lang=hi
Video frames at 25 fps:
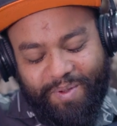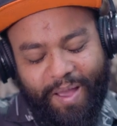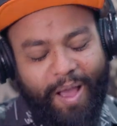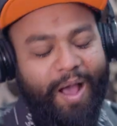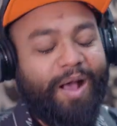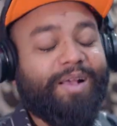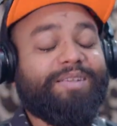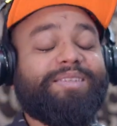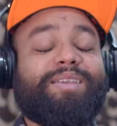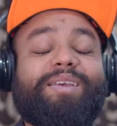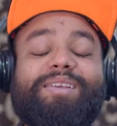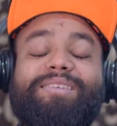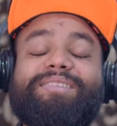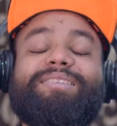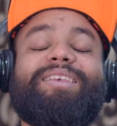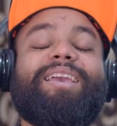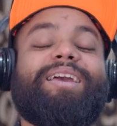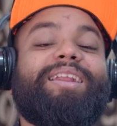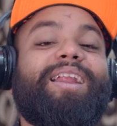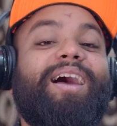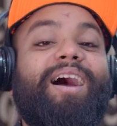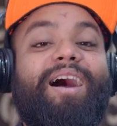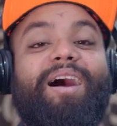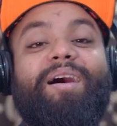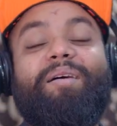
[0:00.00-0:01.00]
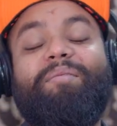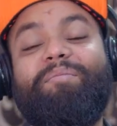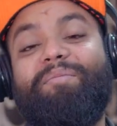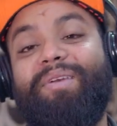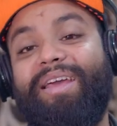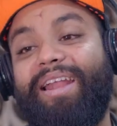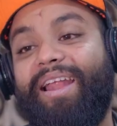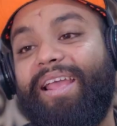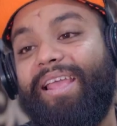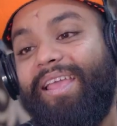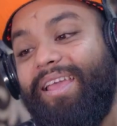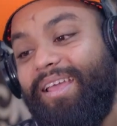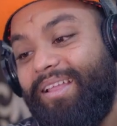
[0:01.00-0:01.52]
हंस हंस के ना
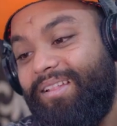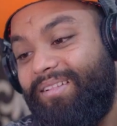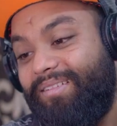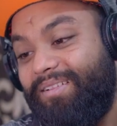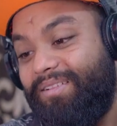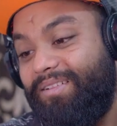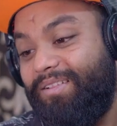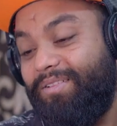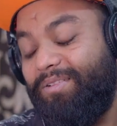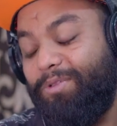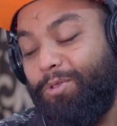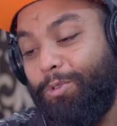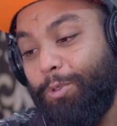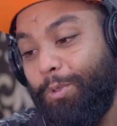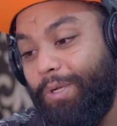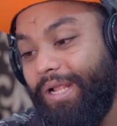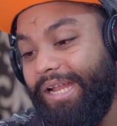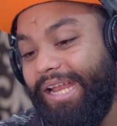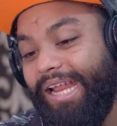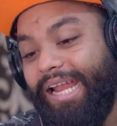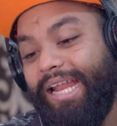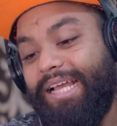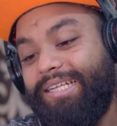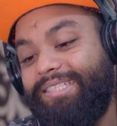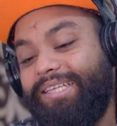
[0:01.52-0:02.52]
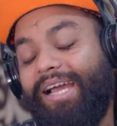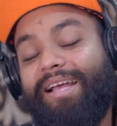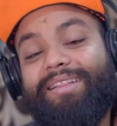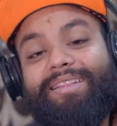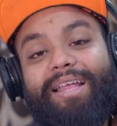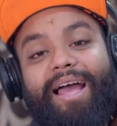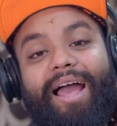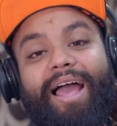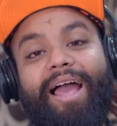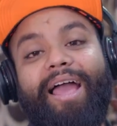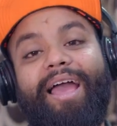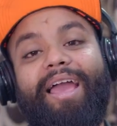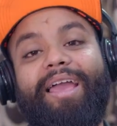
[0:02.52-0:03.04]
मेरा ये दुखने लग
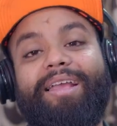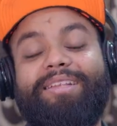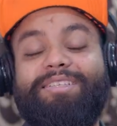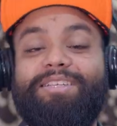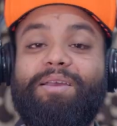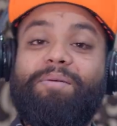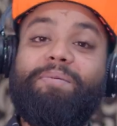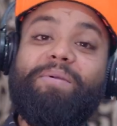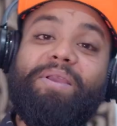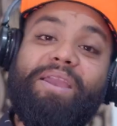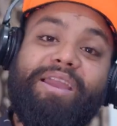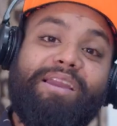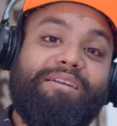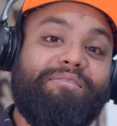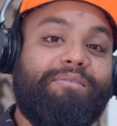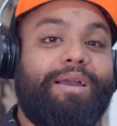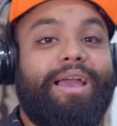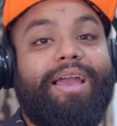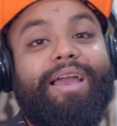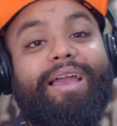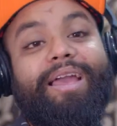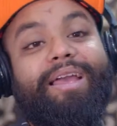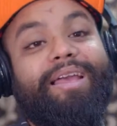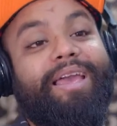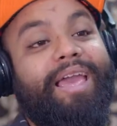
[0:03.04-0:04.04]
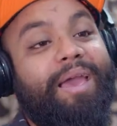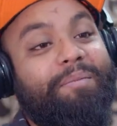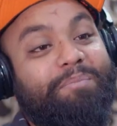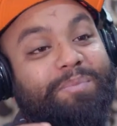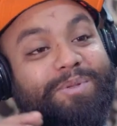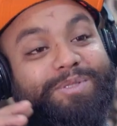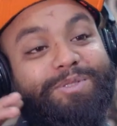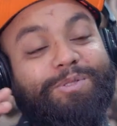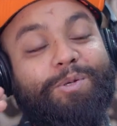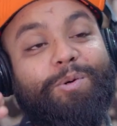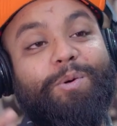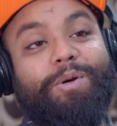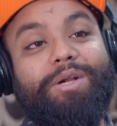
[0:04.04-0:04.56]
जाता है जब ये मैं
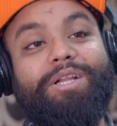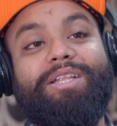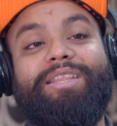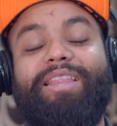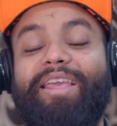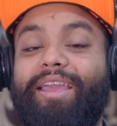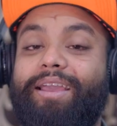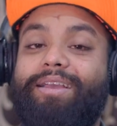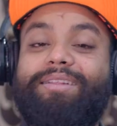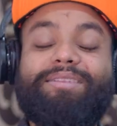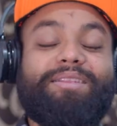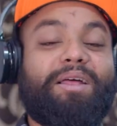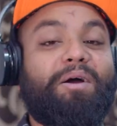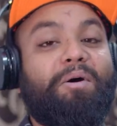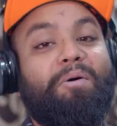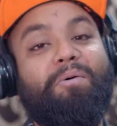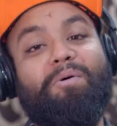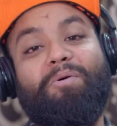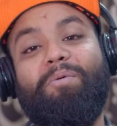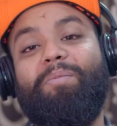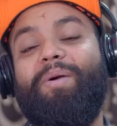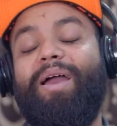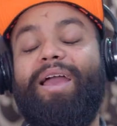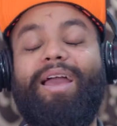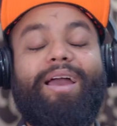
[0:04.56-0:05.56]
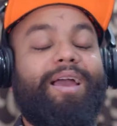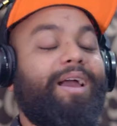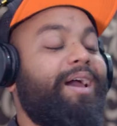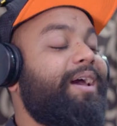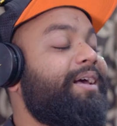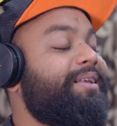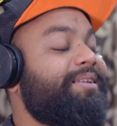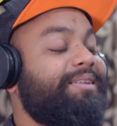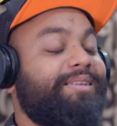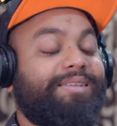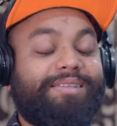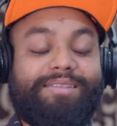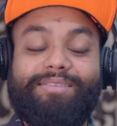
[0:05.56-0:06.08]
एपिसोड देखता हूँ
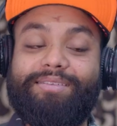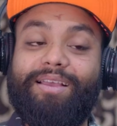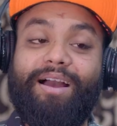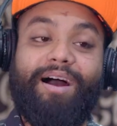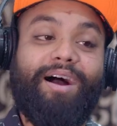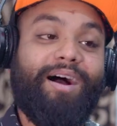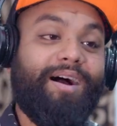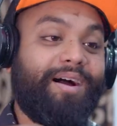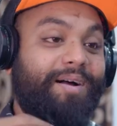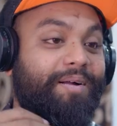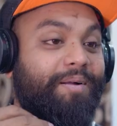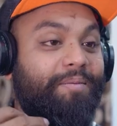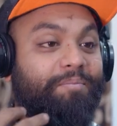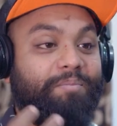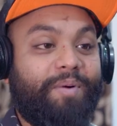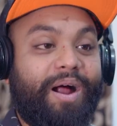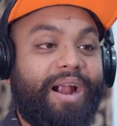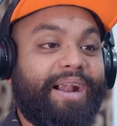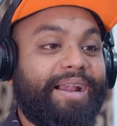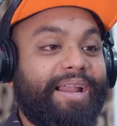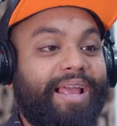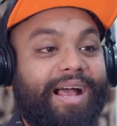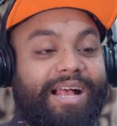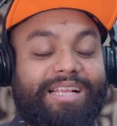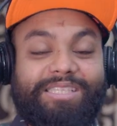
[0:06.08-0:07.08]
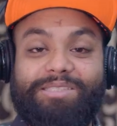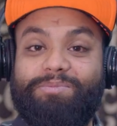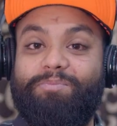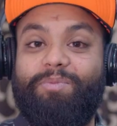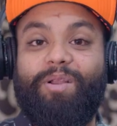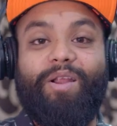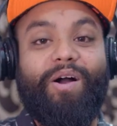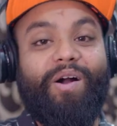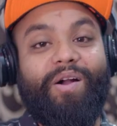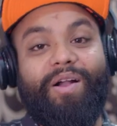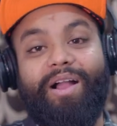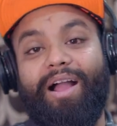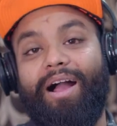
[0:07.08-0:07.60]
मैं इसका पांड्यास
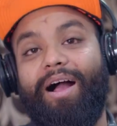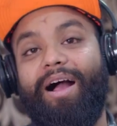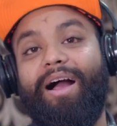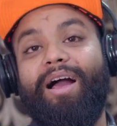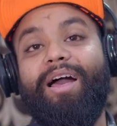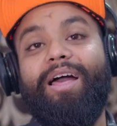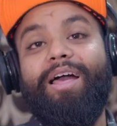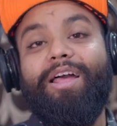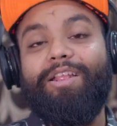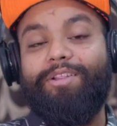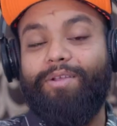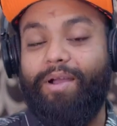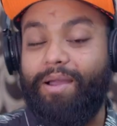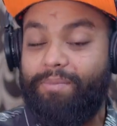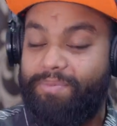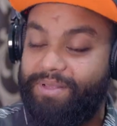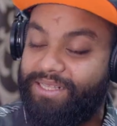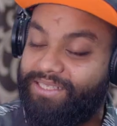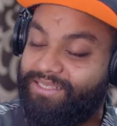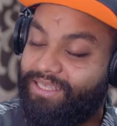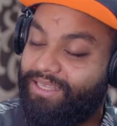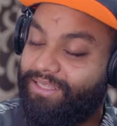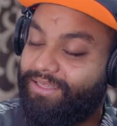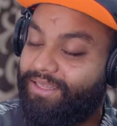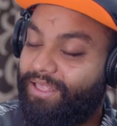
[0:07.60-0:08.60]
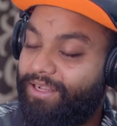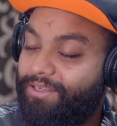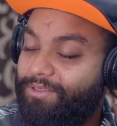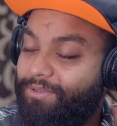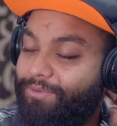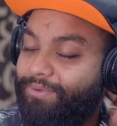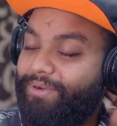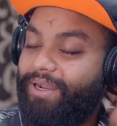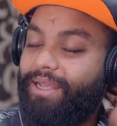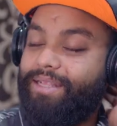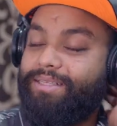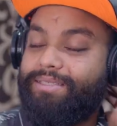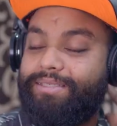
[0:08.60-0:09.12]
ब्लॉग का तो अभी से दर्द
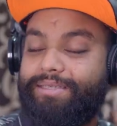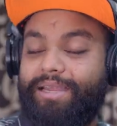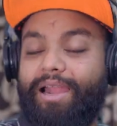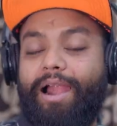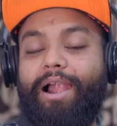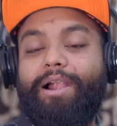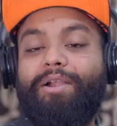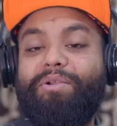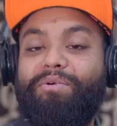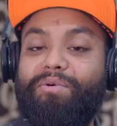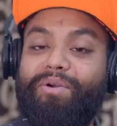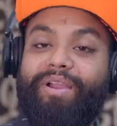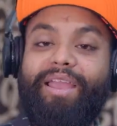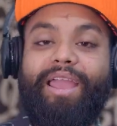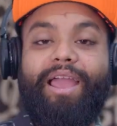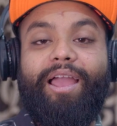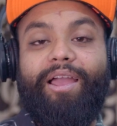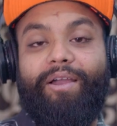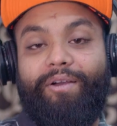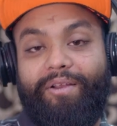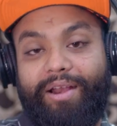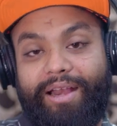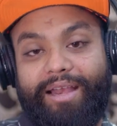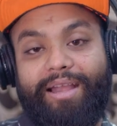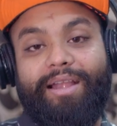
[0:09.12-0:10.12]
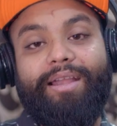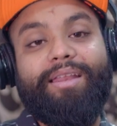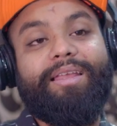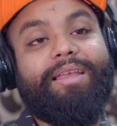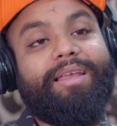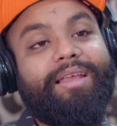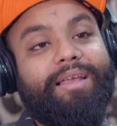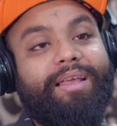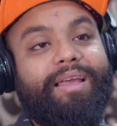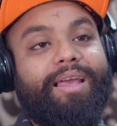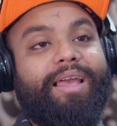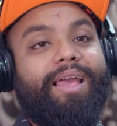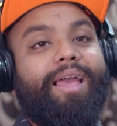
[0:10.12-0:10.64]
होना स्टार्ट हो गया है ऑलरेडी
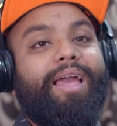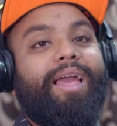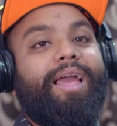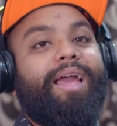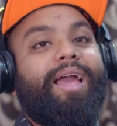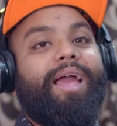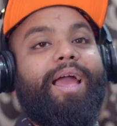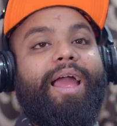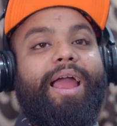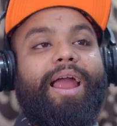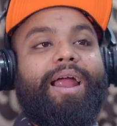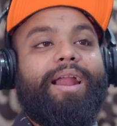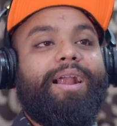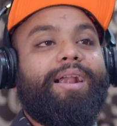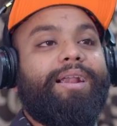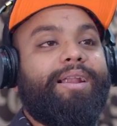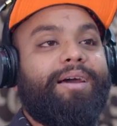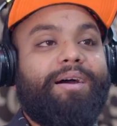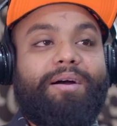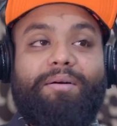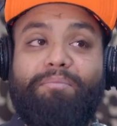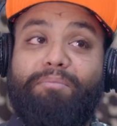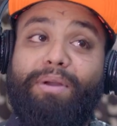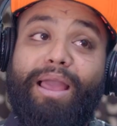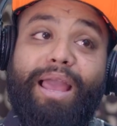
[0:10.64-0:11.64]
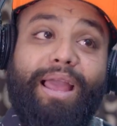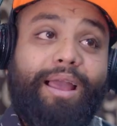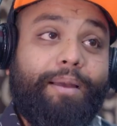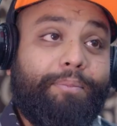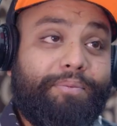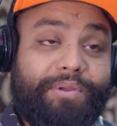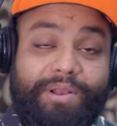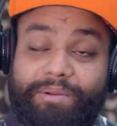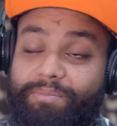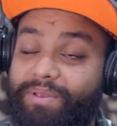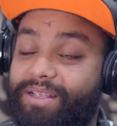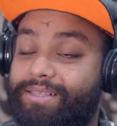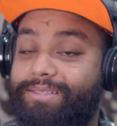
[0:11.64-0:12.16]
एंड uh, मैं
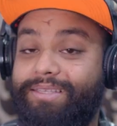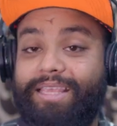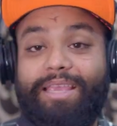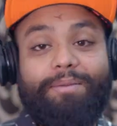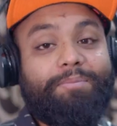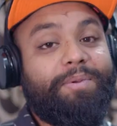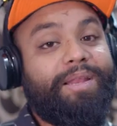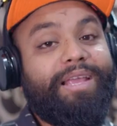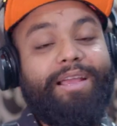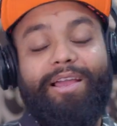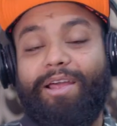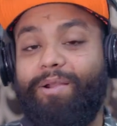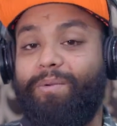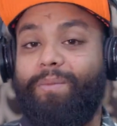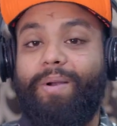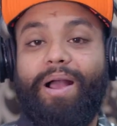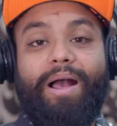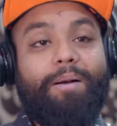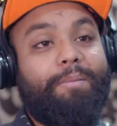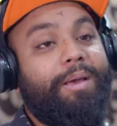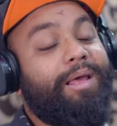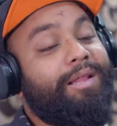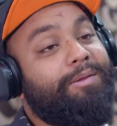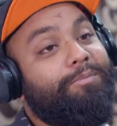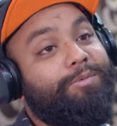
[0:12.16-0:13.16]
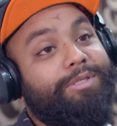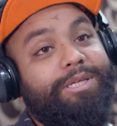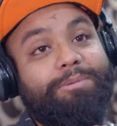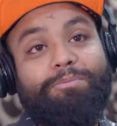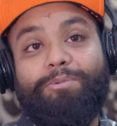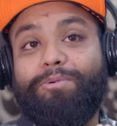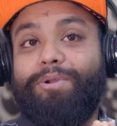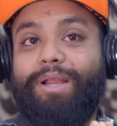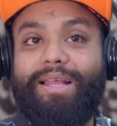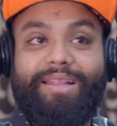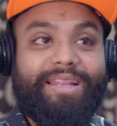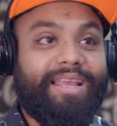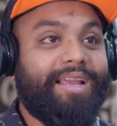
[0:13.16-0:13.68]
फिर भी स्कीप नहीं करूंगा मैं मुझे
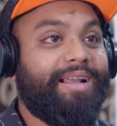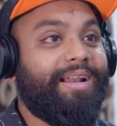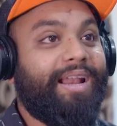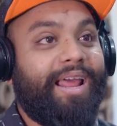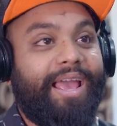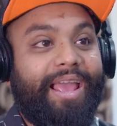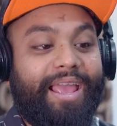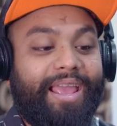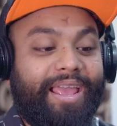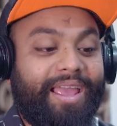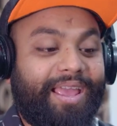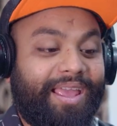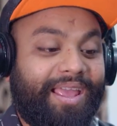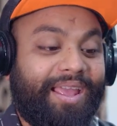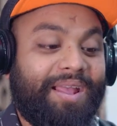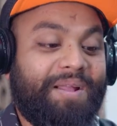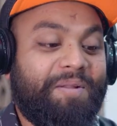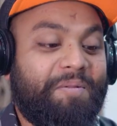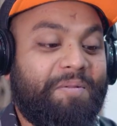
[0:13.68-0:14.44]
पूरा देखना है ये